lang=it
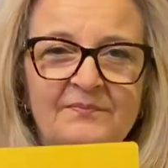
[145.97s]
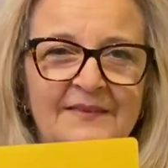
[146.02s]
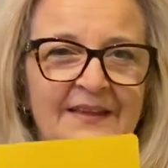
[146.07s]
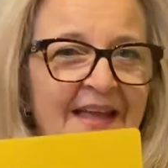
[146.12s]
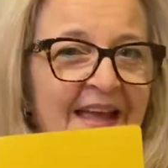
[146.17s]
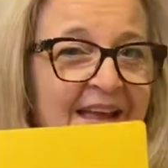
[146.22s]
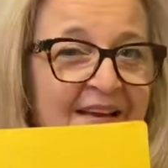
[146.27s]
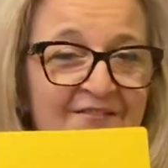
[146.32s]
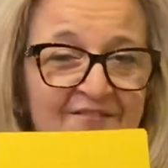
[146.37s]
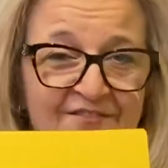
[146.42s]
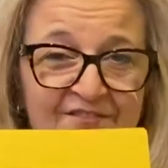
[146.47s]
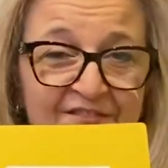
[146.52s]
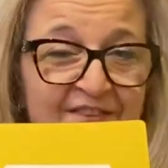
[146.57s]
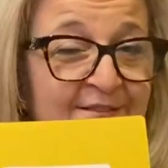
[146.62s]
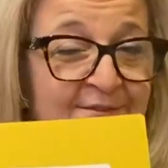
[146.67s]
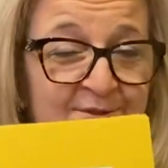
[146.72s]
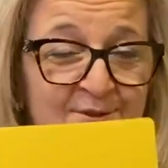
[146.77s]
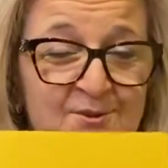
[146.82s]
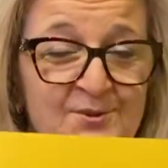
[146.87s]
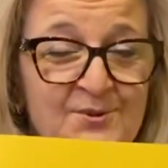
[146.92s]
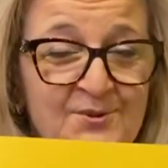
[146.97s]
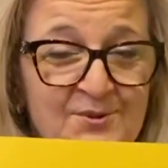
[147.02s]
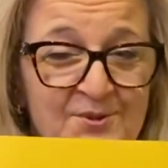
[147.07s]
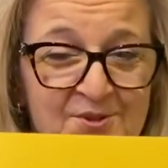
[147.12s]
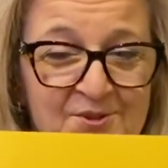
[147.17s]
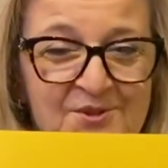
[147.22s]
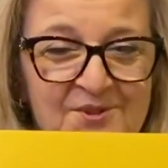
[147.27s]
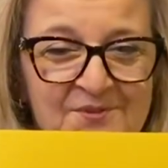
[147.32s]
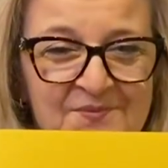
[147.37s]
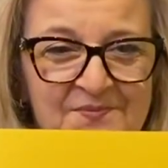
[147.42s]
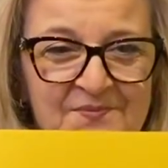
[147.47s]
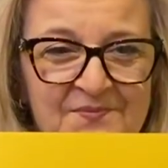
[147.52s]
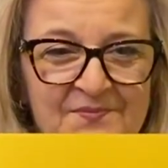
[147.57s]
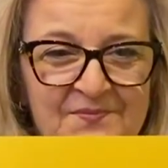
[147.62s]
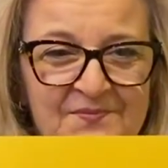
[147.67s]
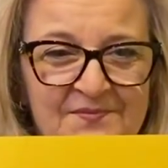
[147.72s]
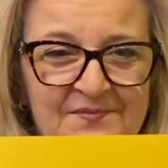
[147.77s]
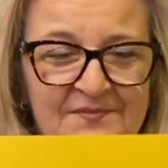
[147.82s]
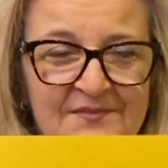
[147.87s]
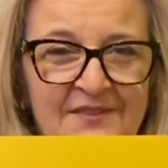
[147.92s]
È favoloso.
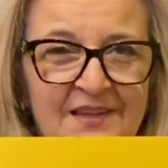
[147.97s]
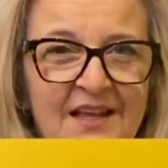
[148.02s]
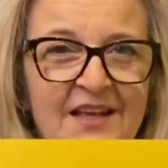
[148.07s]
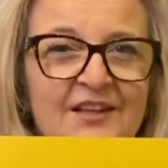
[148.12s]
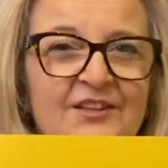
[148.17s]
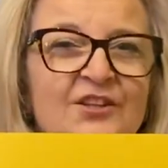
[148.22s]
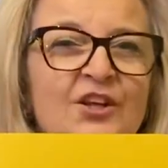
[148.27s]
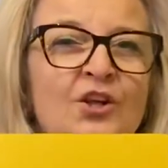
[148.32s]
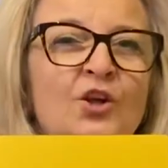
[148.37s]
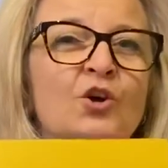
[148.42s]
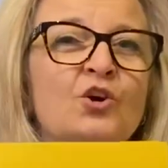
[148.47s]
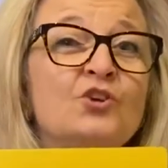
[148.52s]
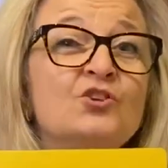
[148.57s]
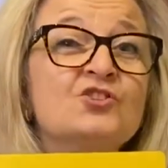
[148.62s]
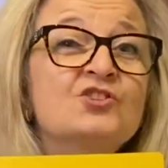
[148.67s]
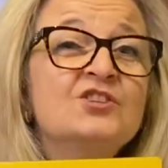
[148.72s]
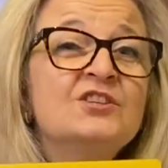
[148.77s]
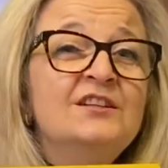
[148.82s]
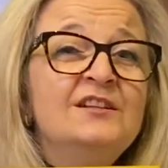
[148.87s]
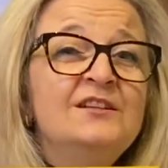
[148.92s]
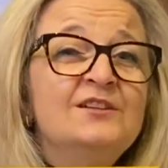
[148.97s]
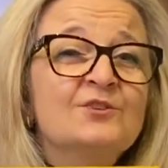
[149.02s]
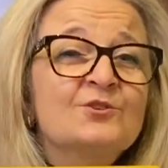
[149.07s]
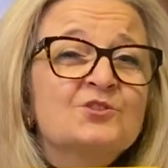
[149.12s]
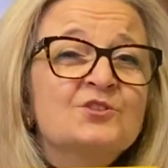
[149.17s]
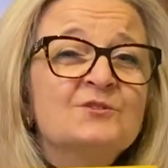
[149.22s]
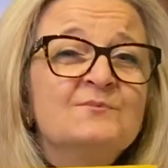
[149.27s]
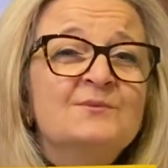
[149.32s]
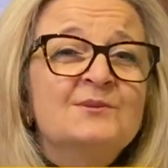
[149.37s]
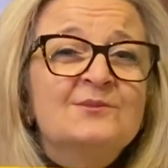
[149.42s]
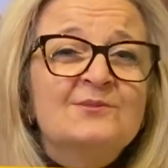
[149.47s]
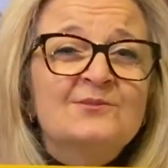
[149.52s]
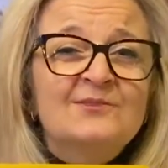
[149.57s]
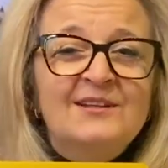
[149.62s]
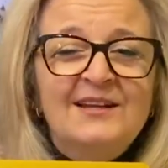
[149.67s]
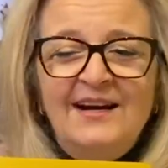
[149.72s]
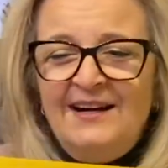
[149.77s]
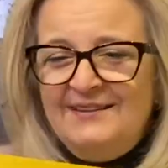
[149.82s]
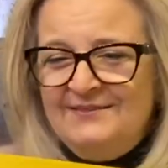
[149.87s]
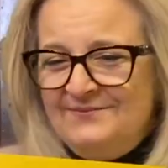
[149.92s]
Te lo consiglio
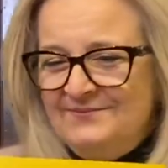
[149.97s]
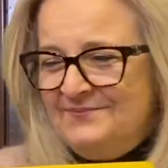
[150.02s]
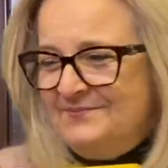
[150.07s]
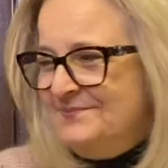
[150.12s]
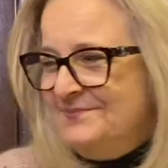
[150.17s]
Simona